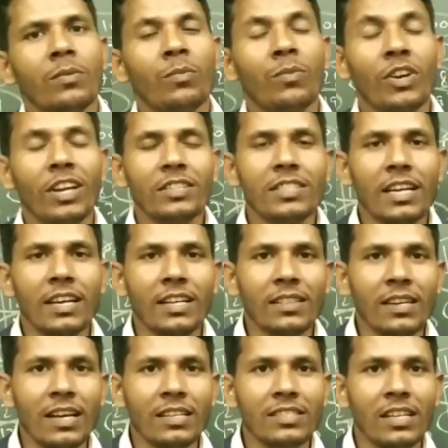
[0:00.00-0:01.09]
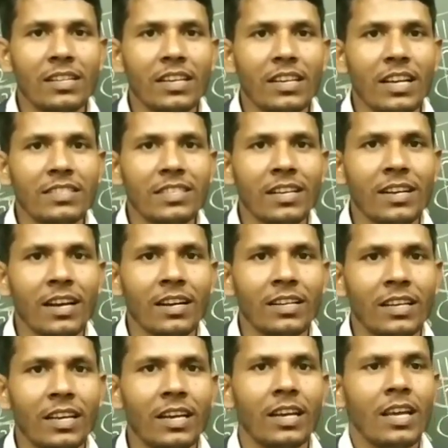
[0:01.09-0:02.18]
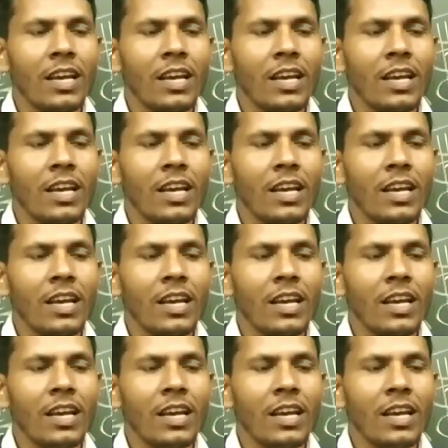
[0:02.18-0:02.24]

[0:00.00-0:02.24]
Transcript: बोले सर इतना जल्दी कैसे कर लिए